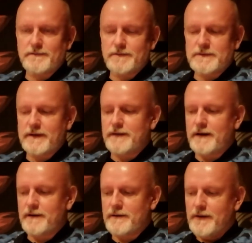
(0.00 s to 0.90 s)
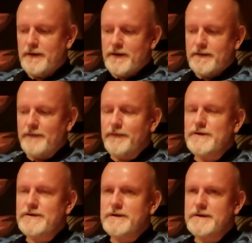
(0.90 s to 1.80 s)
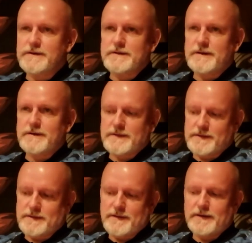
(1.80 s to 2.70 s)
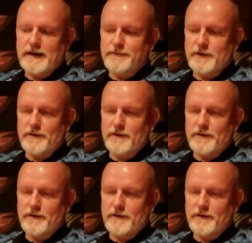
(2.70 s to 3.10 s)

Stawia Właśnie. na wyjście z strefy,